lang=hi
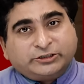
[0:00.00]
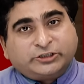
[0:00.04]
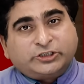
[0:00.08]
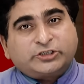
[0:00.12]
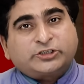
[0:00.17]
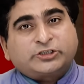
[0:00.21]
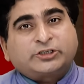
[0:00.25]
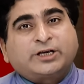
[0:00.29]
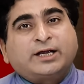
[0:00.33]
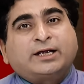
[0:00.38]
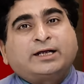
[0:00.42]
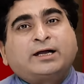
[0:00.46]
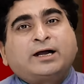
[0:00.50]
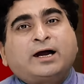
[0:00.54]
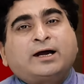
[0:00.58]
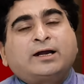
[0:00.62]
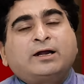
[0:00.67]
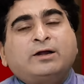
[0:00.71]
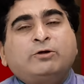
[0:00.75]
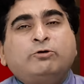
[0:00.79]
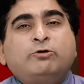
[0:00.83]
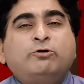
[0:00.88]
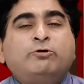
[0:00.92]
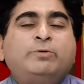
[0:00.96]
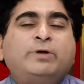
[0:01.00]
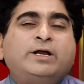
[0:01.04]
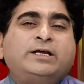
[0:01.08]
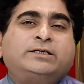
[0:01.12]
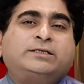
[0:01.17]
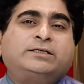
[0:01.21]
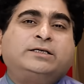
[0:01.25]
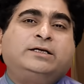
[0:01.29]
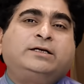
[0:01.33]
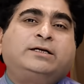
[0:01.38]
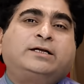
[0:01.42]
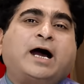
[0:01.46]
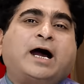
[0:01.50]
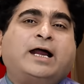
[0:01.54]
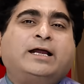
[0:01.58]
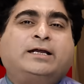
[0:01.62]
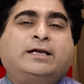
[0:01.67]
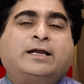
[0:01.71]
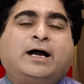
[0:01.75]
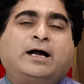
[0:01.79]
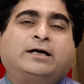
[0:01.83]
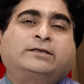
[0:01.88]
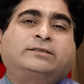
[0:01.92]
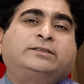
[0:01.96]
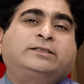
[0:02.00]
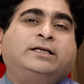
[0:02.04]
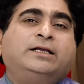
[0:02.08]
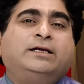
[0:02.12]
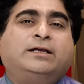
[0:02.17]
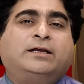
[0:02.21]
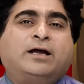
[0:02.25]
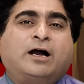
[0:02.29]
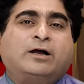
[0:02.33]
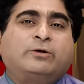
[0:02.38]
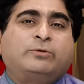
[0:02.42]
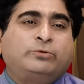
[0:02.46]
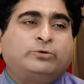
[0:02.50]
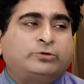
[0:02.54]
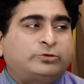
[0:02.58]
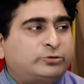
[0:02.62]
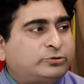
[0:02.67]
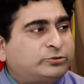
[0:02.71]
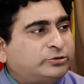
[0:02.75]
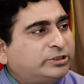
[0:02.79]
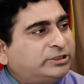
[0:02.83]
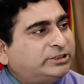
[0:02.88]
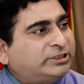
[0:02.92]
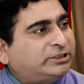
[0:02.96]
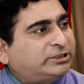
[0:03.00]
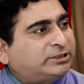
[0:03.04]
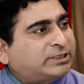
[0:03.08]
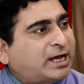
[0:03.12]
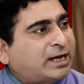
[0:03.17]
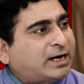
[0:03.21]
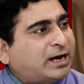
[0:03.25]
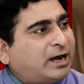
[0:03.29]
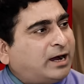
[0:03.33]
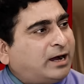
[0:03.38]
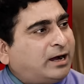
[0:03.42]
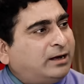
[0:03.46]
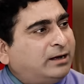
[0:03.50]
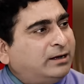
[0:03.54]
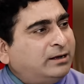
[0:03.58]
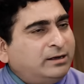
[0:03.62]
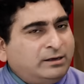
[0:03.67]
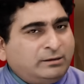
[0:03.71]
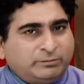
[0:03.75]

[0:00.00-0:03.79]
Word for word: जिसके कारण ओवैसी ढाई लाख तीन लाख वोटों से जीतता रहा